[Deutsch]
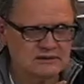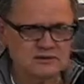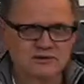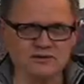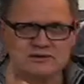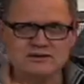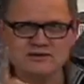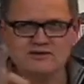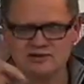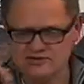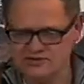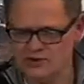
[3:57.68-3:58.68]
und
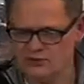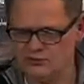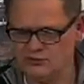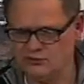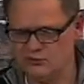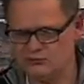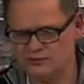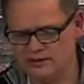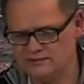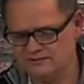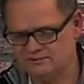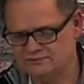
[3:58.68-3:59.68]
interessiert sich auch für Fußball.
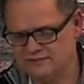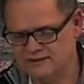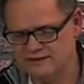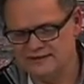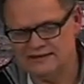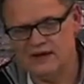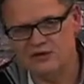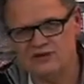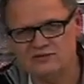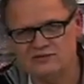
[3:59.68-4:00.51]
Ja, und es